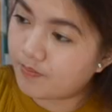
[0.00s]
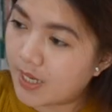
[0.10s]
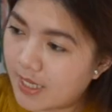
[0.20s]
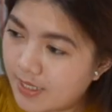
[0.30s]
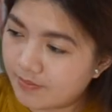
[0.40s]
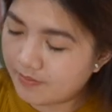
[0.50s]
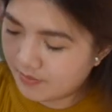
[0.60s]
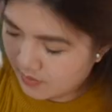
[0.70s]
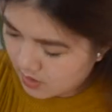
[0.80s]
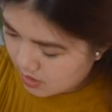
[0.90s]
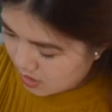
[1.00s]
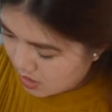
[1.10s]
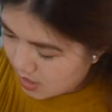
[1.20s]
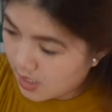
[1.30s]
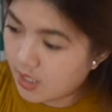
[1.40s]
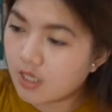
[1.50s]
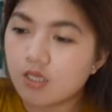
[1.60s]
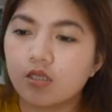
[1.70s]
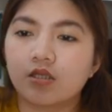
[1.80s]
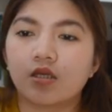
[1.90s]
Balm
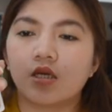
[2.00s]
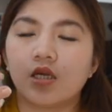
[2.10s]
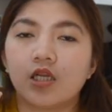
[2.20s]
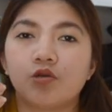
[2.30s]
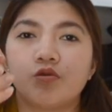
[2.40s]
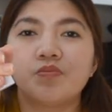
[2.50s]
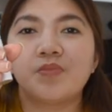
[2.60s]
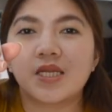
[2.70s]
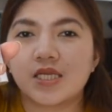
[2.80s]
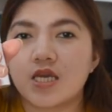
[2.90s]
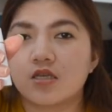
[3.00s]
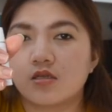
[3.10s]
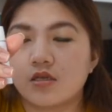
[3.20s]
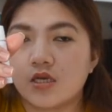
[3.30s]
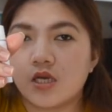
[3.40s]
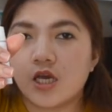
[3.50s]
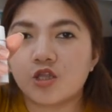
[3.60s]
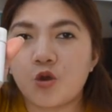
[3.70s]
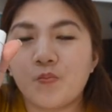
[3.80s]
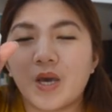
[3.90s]
and liquid band-aid.
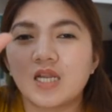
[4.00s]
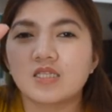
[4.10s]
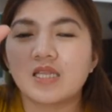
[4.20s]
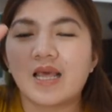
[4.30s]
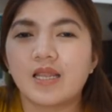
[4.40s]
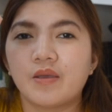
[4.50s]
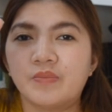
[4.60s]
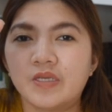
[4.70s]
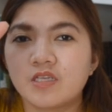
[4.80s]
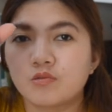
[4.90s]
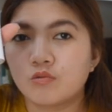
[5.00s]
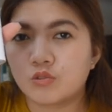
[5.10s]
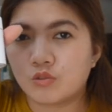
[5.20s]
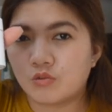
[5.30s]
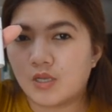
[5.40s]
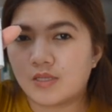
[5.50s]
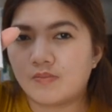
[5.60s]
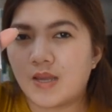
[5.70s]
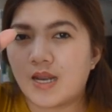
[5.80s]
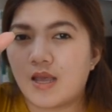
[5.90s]
Ito yung parang nilalaminate yung
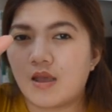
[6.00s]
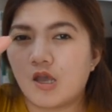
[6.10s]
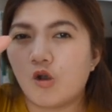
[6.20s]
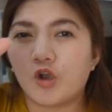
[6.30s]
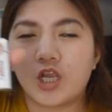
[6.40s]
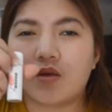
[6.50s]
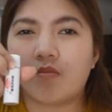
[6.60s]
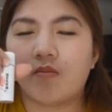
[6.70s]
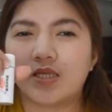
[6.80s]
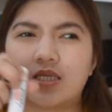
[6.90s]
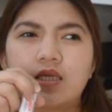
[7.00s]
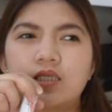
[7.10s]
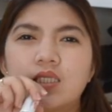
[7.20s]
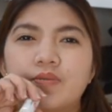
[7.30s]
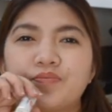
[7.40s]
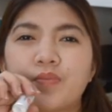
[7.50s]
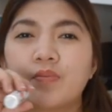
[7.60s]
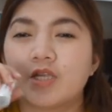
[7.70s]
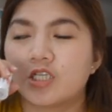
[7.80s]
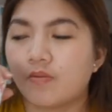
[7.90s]
sugat para okay lang mabasa. Tapos,
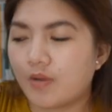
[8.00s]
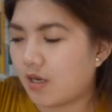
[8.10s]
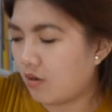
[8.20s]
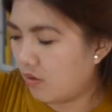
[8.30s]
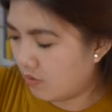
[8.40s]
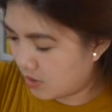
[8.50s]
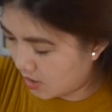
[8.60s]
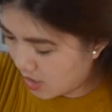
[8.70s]
mabilis siya mag-close.